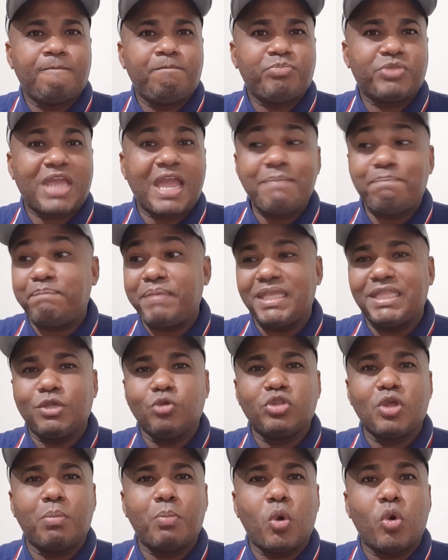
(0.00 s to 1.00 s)
Quem impediu
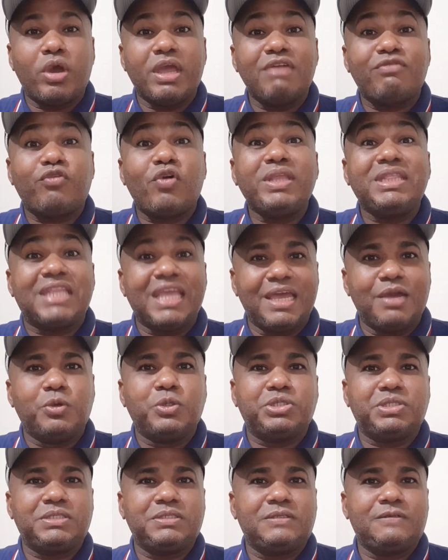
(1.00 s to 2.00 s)
de eu morrer foi Deus.